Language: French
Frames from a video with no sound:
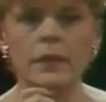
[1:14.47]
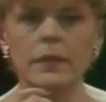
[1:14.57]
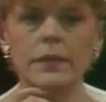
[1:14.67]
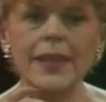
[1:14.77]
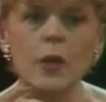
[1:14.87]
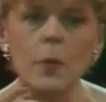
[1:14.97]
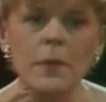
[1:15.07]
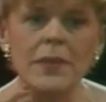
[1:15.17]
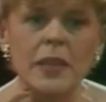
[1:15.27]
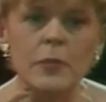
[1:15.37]

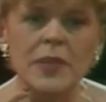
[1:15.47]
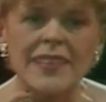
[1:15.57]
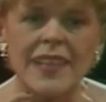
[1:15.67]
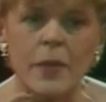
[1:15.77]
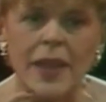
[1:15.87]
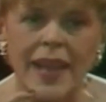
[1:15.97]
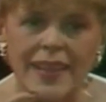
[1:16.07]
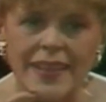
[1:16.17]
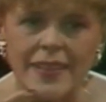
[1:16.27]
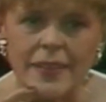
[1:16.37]
Décomprimé des à la
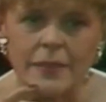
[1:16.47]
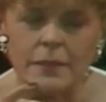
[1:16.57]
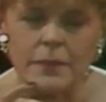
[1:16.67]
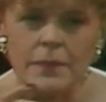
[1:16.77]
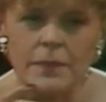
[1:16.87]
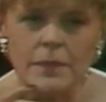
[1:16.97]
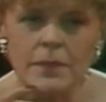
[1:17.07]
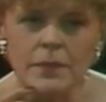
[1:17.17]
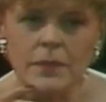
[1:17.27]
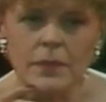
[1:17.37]
mandarine.
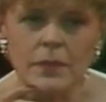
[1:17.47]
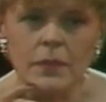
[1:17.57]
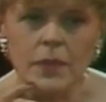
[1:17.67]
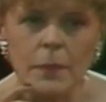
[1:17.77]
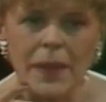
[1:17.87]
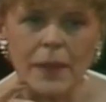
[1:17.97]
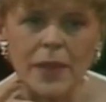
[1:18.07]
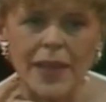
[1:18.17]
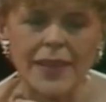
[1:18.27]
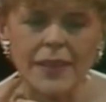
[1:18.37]
T'aimes pas la
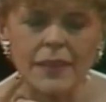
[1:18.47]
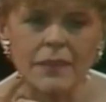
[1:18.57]
mandarine